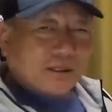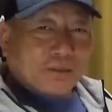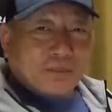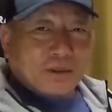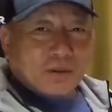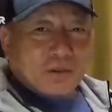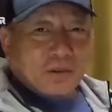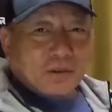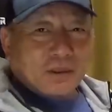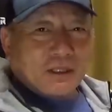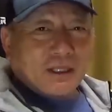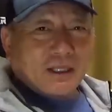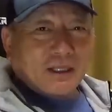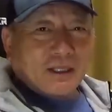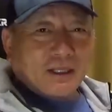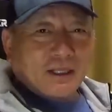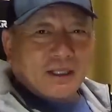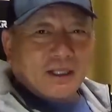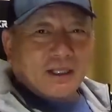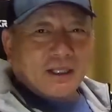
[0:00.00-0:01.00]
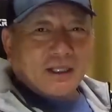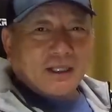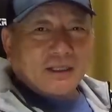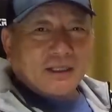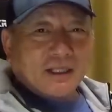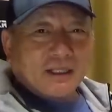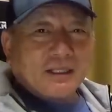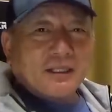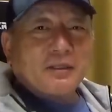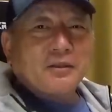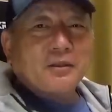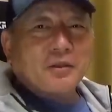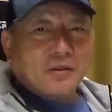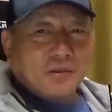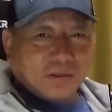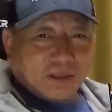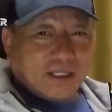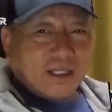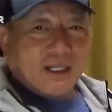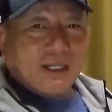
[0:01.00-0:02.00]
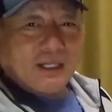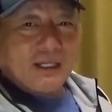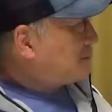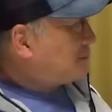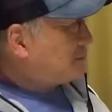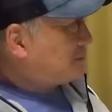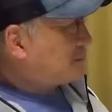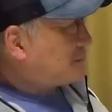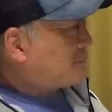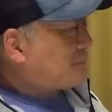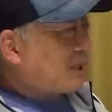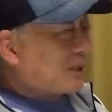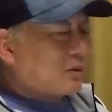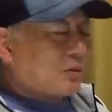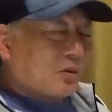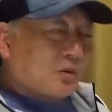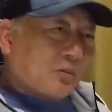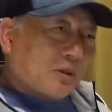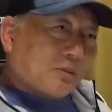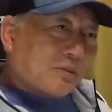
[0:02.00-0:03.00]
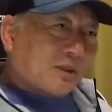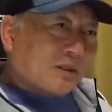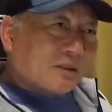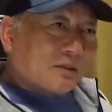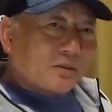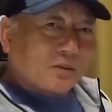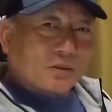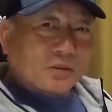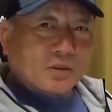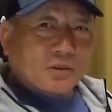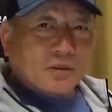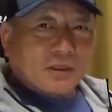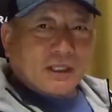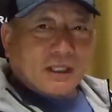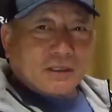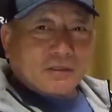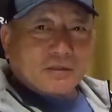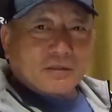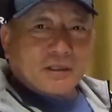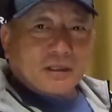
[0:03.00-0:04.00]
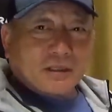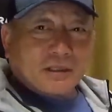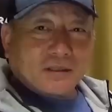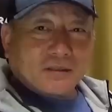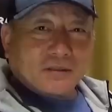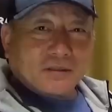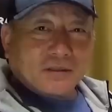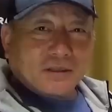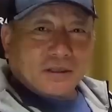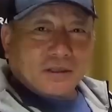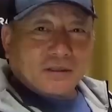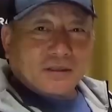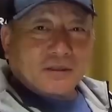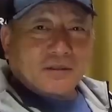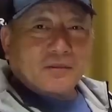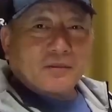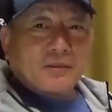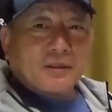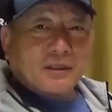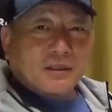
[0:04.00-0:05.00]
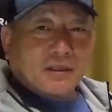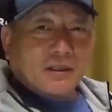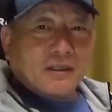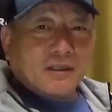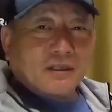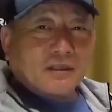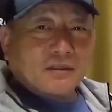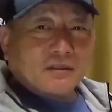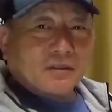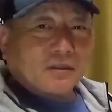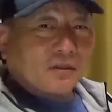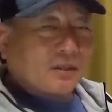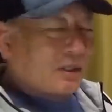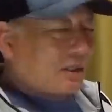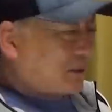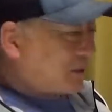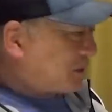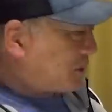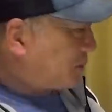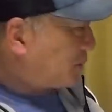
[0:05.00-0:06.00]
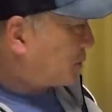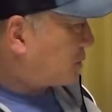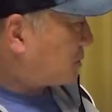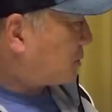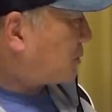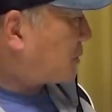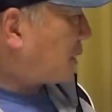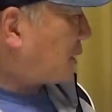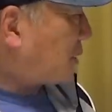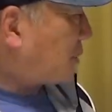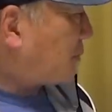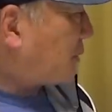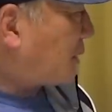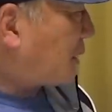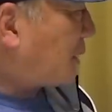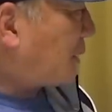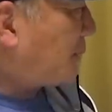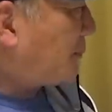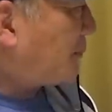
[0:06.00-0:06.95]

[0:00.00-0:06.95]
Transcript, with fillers: やっぱ固定できるような、うんまあ、このままだとちょっと野手がきついなっていうようなねそんな感じもするけど、ねね、スケジュール